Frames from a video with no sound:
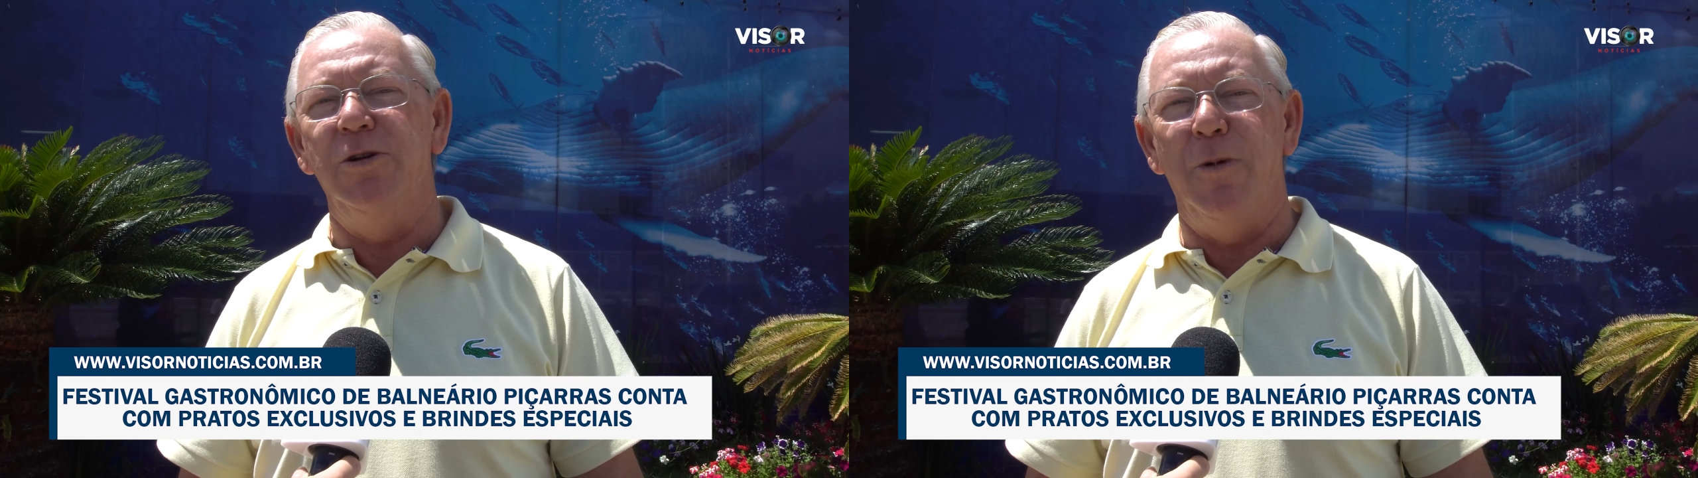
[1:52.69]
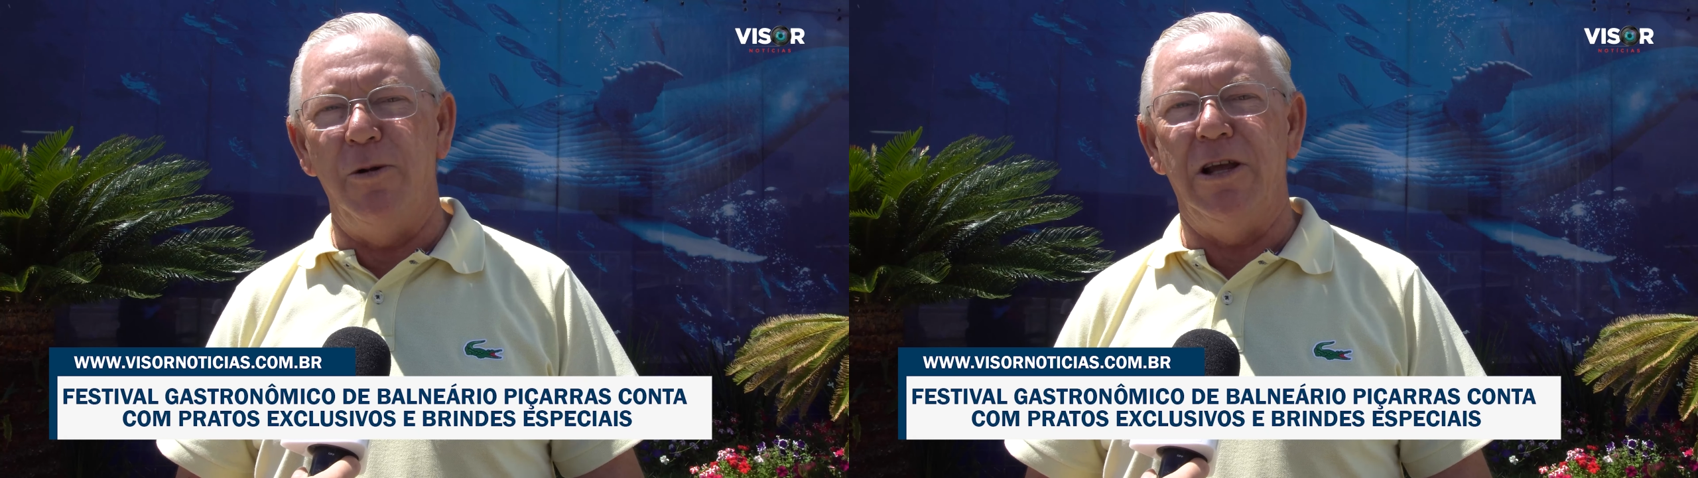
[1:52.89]

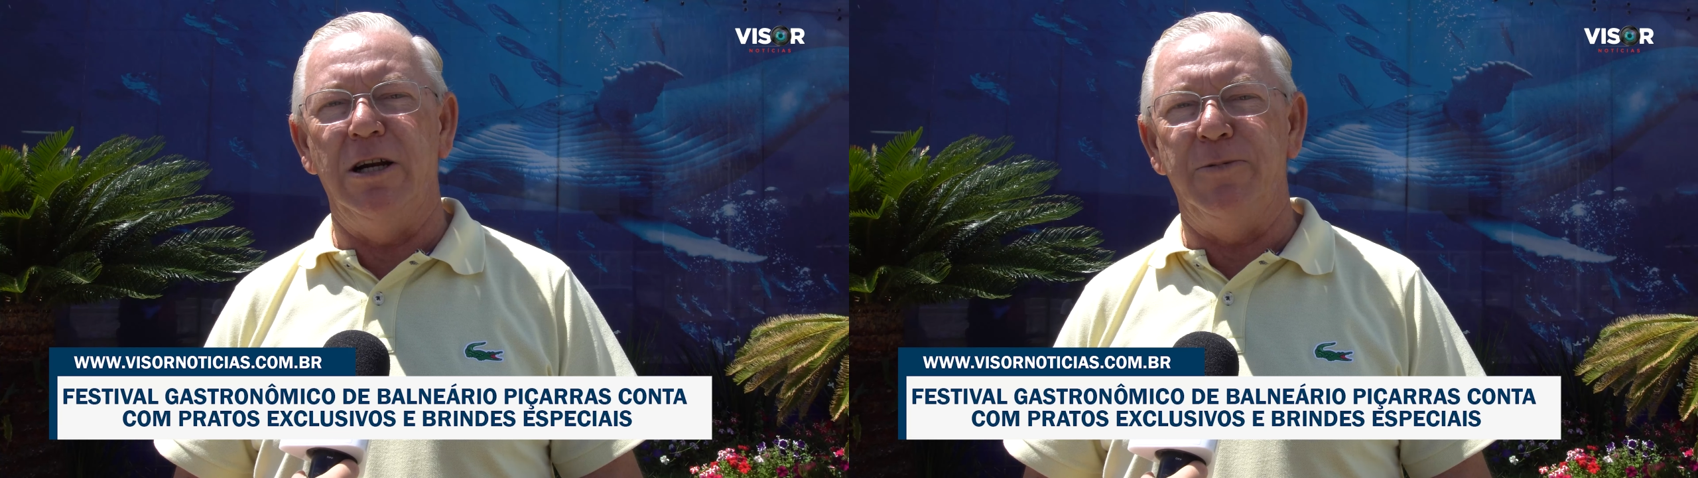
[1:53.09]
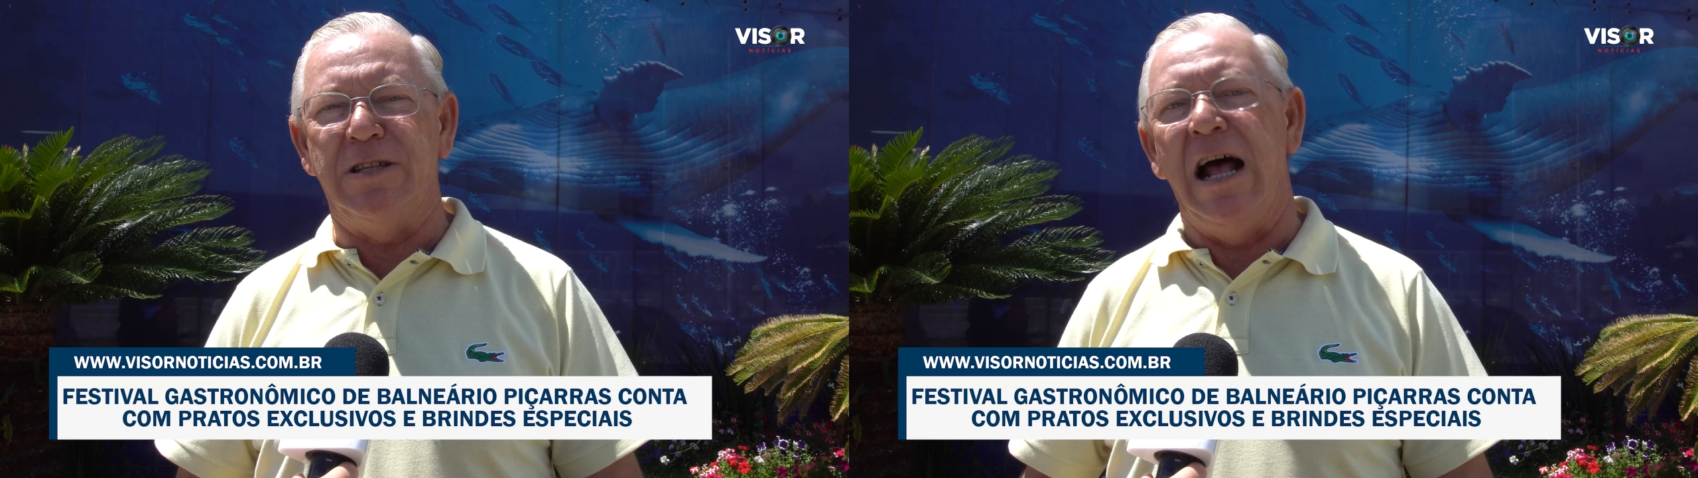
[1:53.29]
de
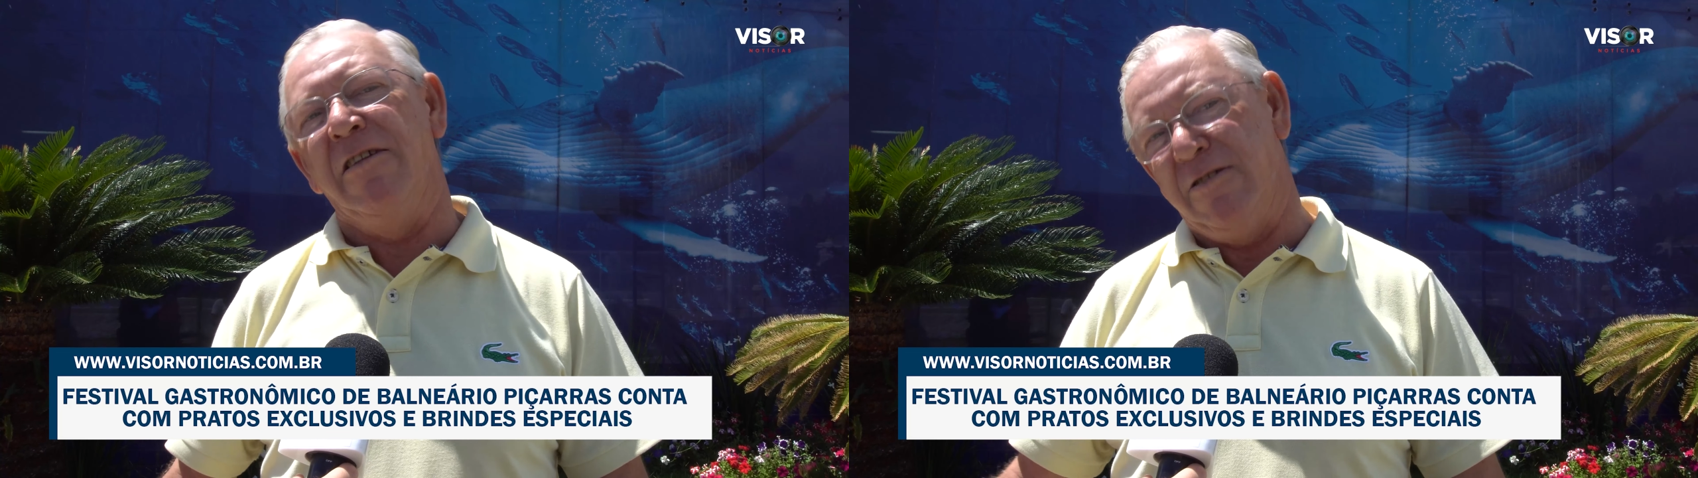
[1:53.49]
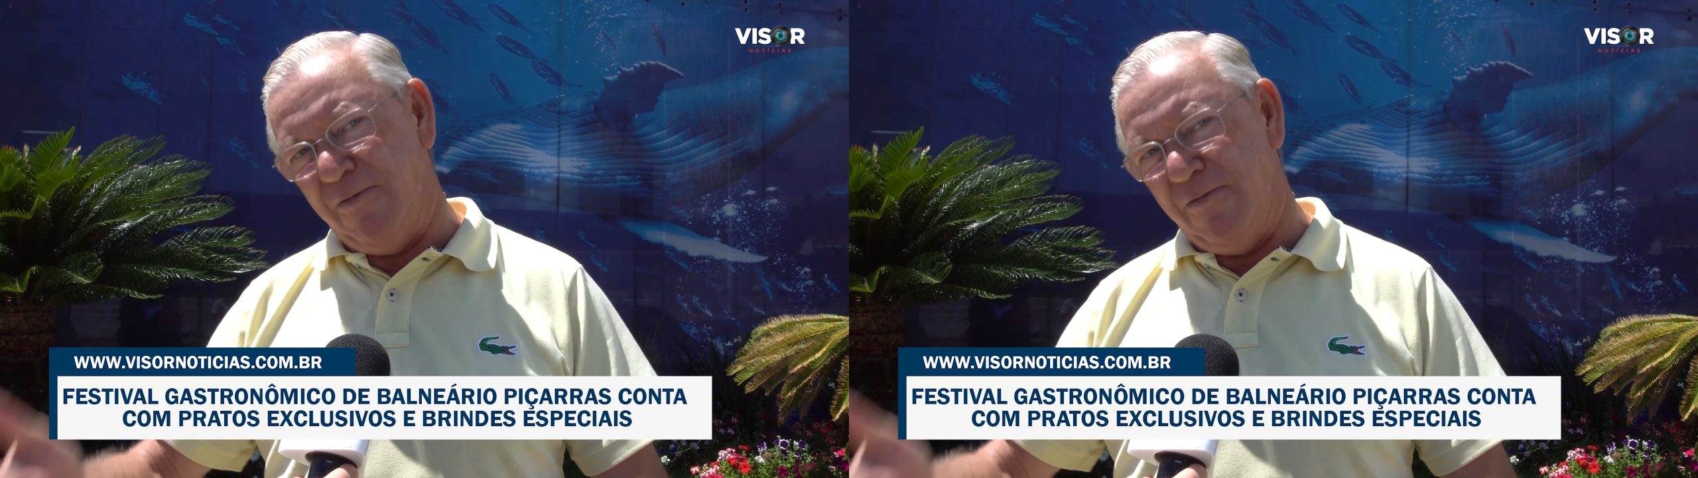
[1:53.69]
Balneário Pissarra.